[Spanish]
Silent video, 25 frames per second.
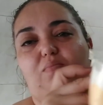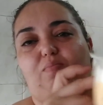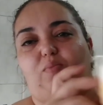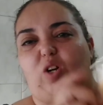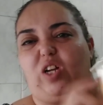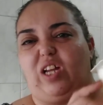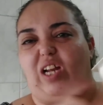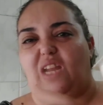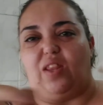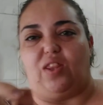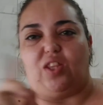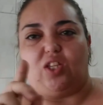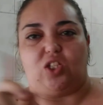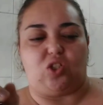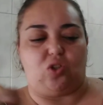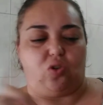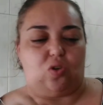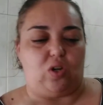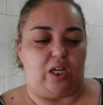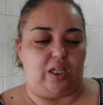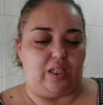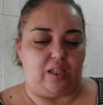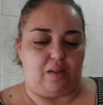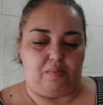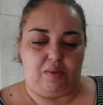Porque las de
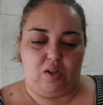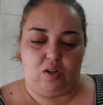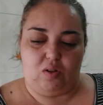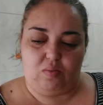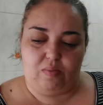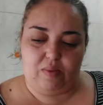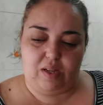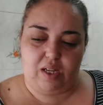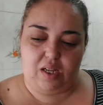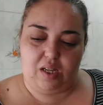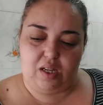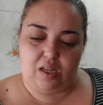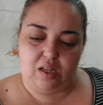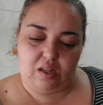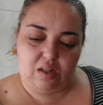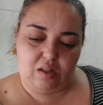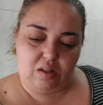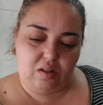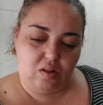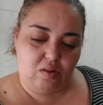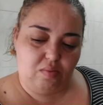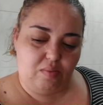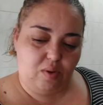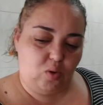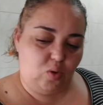chocolate a mí no me,
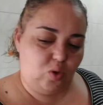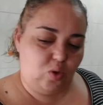no